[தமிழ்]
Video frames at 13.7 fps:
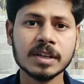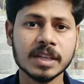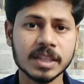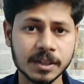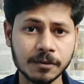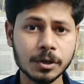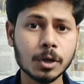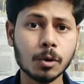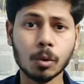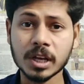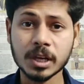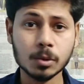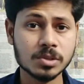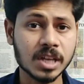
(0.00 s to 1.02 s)
இந்த வீடியோ
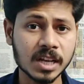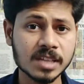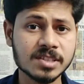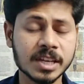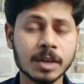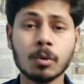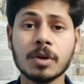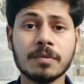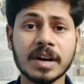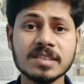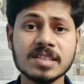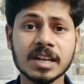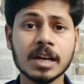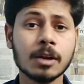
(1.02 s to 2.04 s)
உங்களுக்கு யூஸ் ஆனாலும் சரி உங்கள்
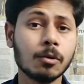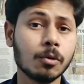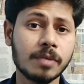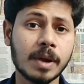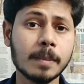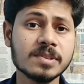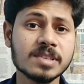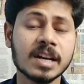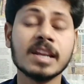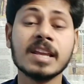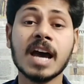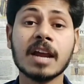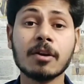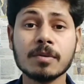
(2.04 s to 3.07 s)
ஃப்ரெண்ட்ஸ் சர்க்கிள் உங்கள் ஃபேமிலி சர்க்கிள்
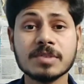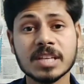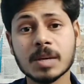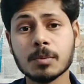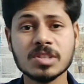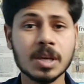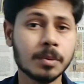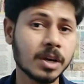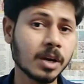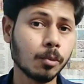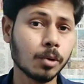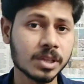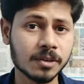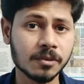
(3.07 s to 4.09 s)
யாராலும் சிங்கப்பூர் ஜாப்புக்காக
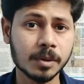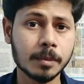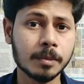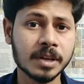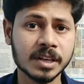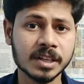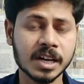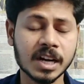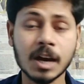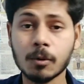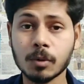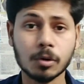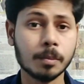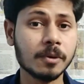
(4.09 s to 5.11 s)
போகிறதுக்கு விருப்பப்பட்டு இருந்தாங்கன்னா
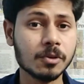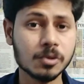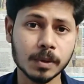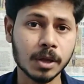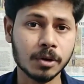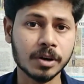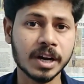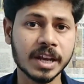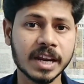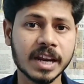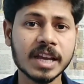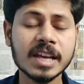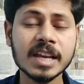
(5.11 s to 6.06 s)
அவங்களுக்கு ரொம்ப யூஸ்ஃபுல்லாக இருக்கும்னு நினைக்கிறேன்